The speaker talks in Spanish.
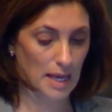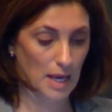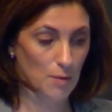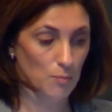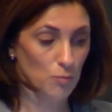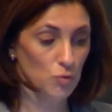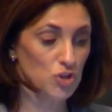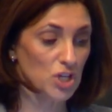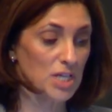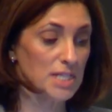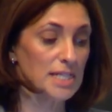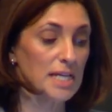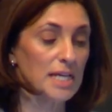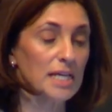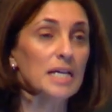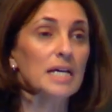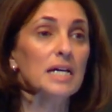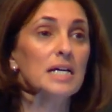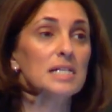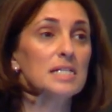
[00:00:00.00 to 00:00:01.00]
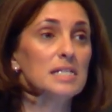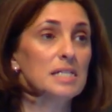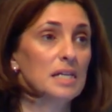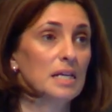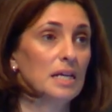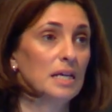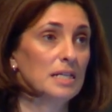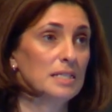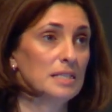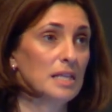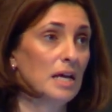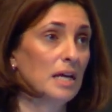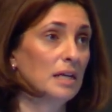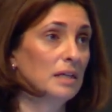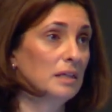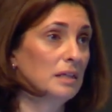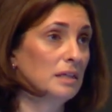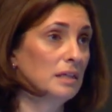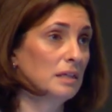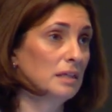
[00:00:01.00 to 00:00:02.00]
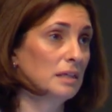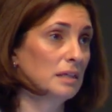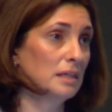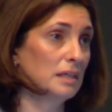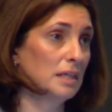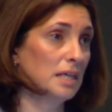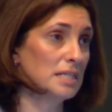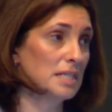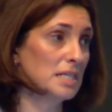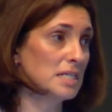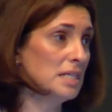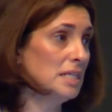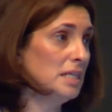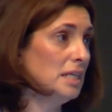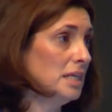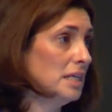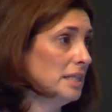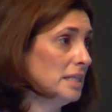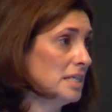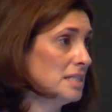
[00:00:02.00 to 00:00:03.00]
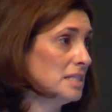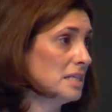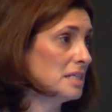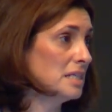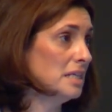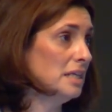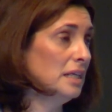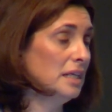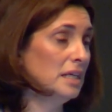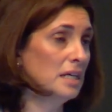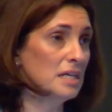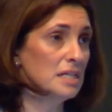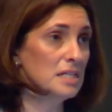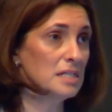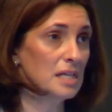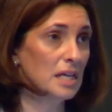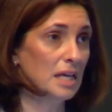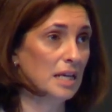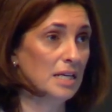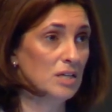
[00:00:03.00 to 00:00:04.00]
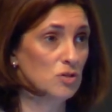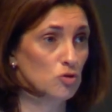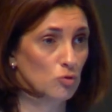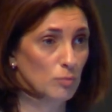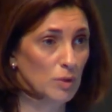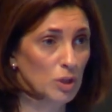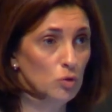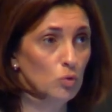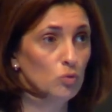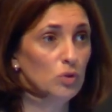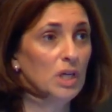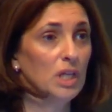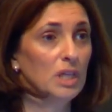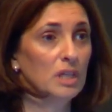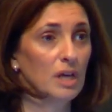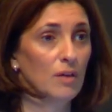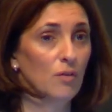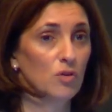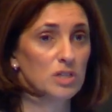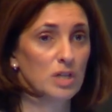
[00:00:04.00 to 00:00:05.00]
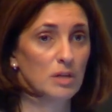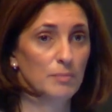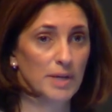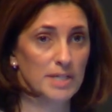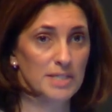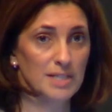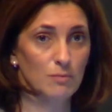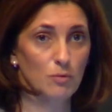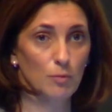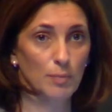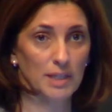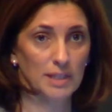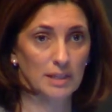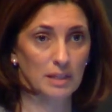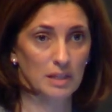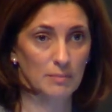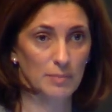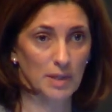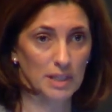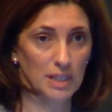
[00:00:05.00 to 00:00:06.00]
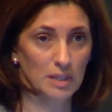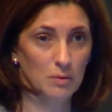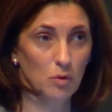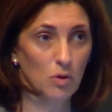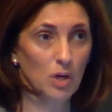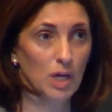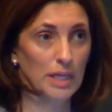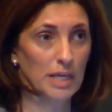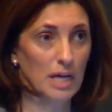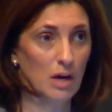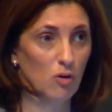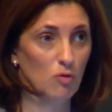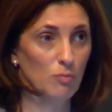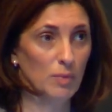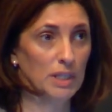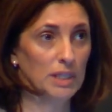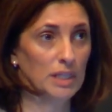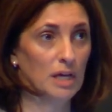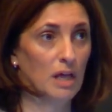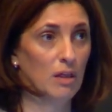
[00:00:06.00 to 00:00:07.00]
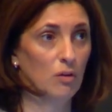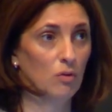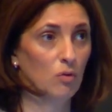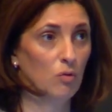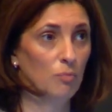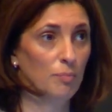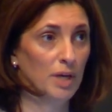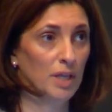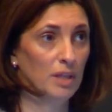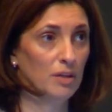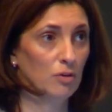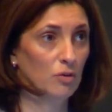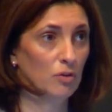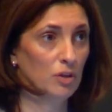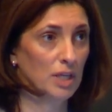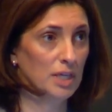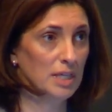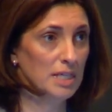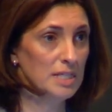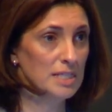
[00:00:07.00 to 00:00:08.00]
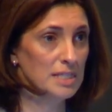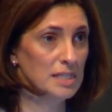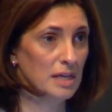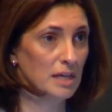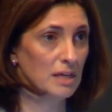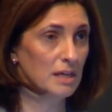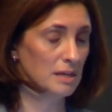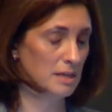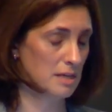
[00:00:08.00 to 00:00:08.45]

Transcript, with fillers: Muchas de ellas están, estas líneas, de estas líneas, el instrumento utilizado es el préstamo participativo, que ya ha comentado Pedro de NISA.